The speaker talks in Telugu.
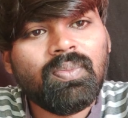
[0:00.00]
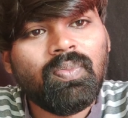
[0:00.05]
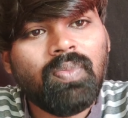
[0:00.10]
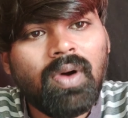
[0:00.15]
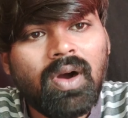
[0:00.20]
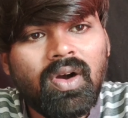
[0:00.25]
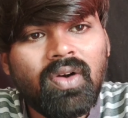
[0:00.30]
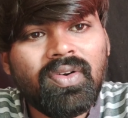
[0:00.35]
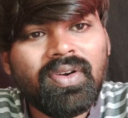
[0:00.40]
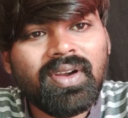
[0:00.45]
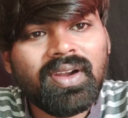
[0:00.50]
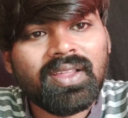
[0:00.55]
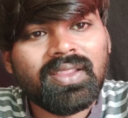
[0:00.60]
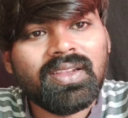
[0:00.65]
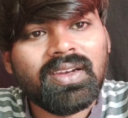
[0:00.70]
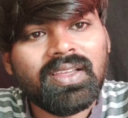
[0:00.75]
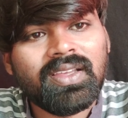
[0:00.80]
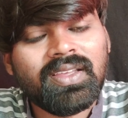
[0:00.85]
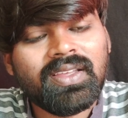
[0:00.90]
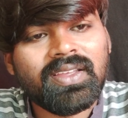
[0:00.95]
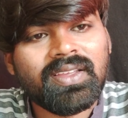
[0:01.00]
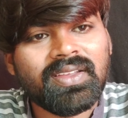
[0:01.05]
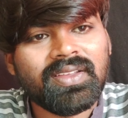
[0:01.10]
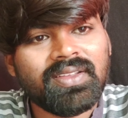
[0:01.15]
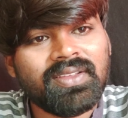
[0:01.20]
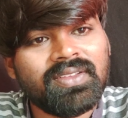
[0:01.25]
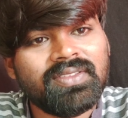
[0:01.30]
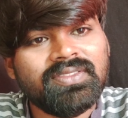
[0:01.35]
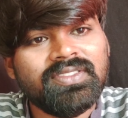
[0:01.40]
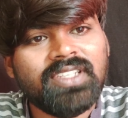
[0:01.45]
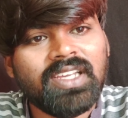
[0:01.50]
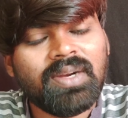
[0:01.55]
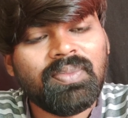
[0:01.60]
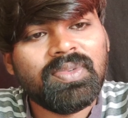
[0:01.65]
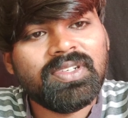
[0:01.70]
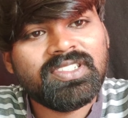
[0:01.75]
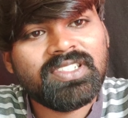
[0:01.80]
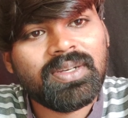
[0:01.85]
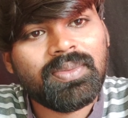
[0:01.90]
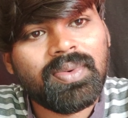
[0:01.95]
బాగుంటుందిలే
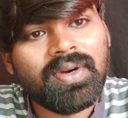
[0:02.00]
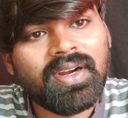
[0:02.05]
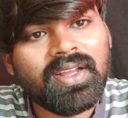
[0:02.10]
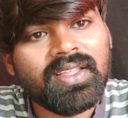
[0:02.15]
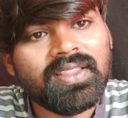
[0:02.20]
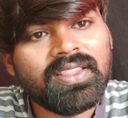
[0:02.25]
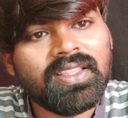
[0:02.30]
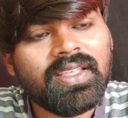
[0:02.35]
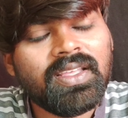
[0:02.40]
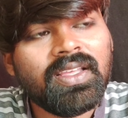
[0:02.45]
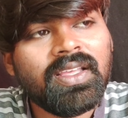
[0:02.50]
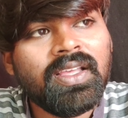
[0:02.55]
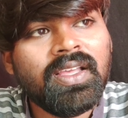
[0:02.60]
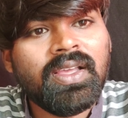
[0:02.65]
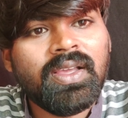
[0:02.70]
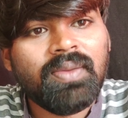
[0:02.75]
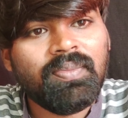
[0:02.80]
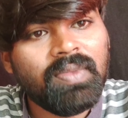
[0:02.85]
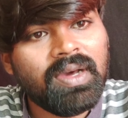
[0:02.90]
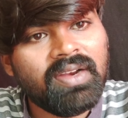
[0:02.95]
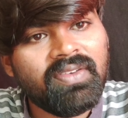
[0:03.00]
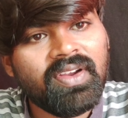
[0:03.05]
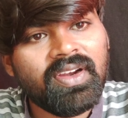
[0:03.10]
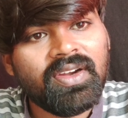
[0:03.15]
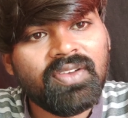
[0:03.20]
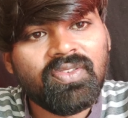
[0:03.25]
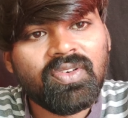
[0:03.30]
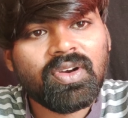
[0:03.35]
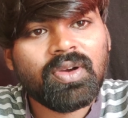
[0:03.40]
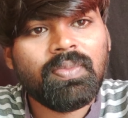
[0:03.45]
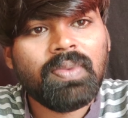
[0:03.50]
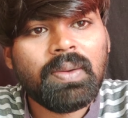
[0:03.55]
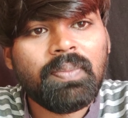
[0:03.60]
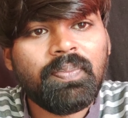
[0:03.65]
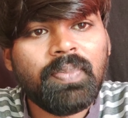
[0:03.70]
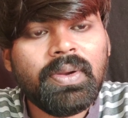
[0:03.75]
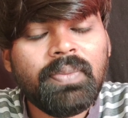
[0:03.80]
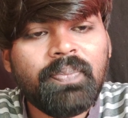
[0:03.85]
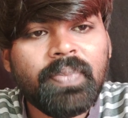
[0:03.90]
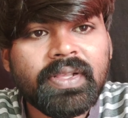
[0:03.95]
జర్మన్ షపాడ్ అయితే మనం ఎటు ఒక
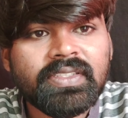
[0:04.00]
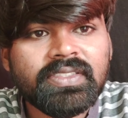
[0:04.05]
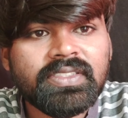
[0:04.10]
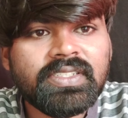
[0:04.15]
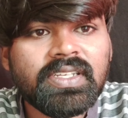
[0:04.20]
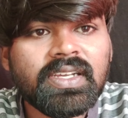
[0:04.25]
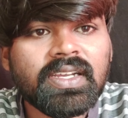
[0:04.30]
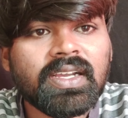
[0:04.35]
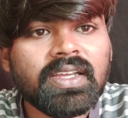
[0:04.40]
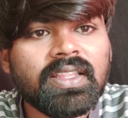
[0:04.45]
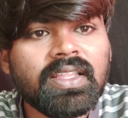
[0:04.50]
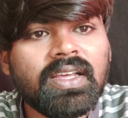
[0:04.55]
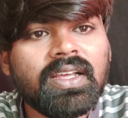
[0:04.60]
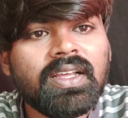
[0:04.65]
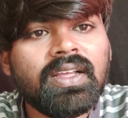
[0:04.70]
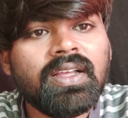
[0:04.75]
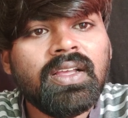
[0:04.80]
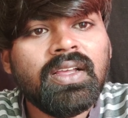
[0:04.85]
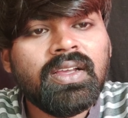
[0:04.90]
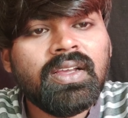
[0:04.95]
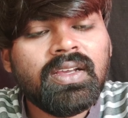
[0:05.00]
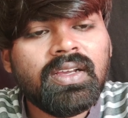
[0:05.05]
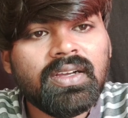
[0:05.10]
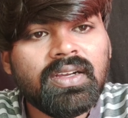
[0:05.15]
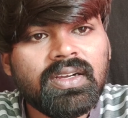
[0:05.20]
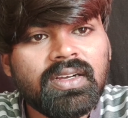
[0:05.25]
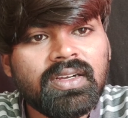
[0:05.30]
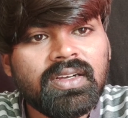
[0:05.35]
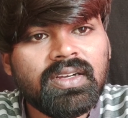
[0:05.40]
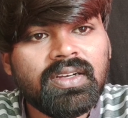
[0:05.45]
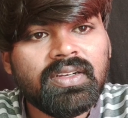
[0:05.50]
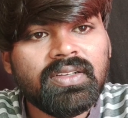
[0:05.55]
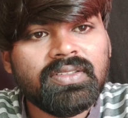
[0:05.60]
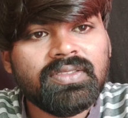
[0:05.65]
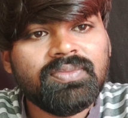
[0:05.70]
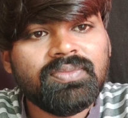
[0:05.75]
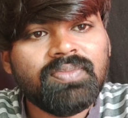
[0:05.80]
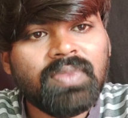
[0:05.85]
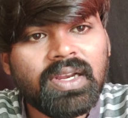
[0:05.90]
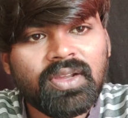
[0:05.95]
పప్పుని పెంచాం కదా
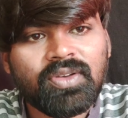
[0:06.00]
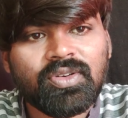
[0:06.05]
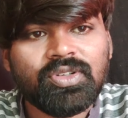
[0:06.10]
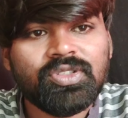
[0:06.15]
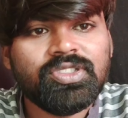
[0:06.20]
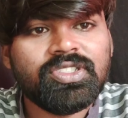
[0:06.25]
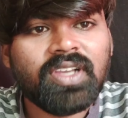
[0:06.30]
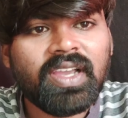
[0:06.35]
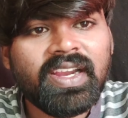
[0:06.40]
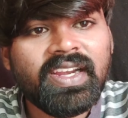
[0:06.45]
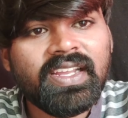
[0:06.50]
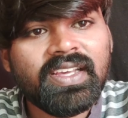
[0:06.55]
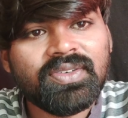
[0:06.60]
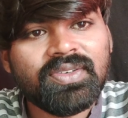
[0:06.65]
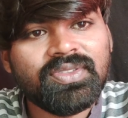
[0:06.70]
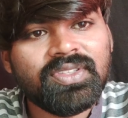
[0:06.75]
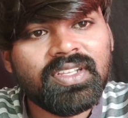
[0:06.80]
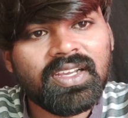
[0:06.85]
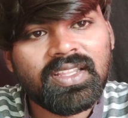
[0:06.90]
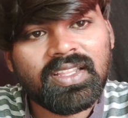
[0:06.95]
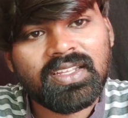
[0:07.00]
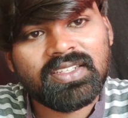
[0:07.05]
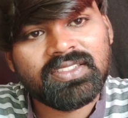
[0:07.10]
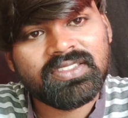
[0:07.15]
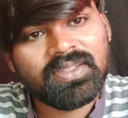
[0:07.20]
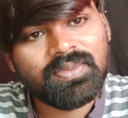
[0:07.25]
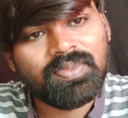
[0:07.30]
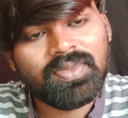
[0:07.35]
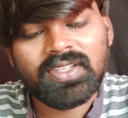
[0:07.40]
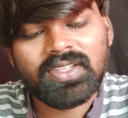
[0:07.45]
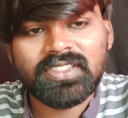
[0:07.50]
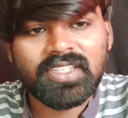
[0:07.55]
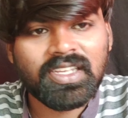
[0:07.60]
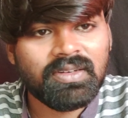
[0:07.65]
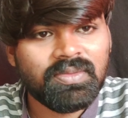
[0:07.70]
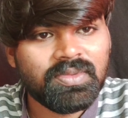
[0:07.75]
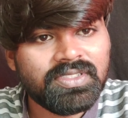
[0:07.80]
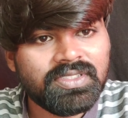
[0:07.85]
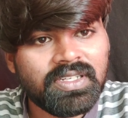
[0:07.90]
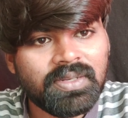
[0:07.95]
మనకు కొంచెం ఐడియా ఉంది కదా అని చెప్పి నేను
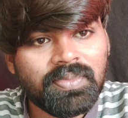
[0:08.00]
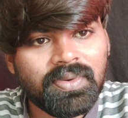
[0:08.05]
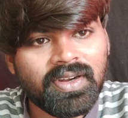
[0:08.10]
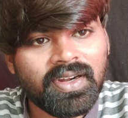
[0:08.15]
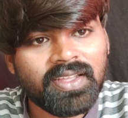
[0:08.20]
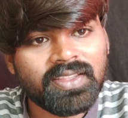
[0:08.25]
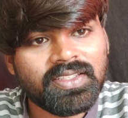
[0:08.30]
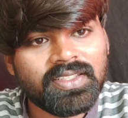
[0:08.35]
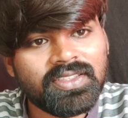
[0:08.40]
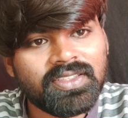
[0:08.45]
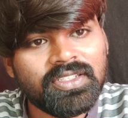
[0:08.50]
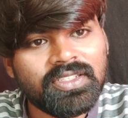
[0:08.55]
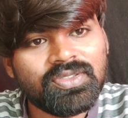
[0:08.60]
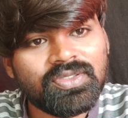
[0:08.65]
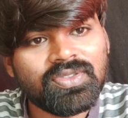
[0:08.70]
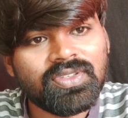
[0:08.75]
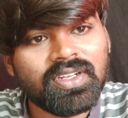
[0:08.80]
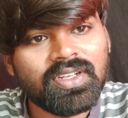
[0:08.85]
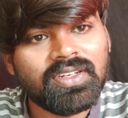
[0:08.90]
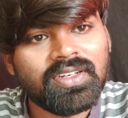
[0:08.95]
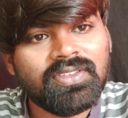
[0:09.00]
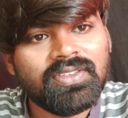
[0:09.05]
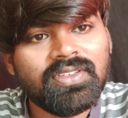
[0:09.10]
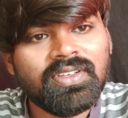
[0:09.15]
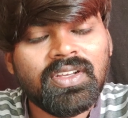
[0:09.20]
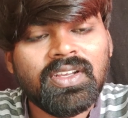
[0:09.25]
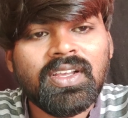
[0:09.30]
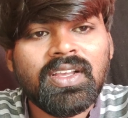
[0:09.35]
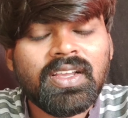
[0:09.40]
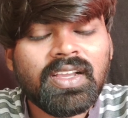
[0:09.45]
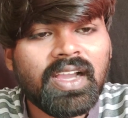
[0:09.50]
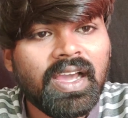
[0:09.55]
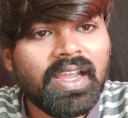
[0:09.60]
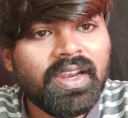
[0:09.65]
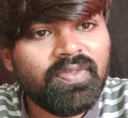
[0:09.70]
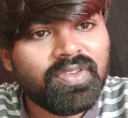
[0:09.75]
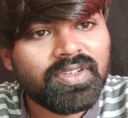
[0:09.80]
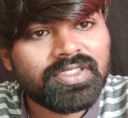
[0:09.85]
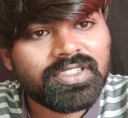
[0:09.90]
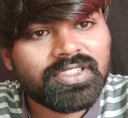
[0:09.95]
జర్మన్ షెపర్డ్ని అయితే తీసుకున్నాను
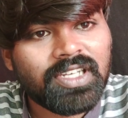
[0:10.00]
కానీ ఫస్ట్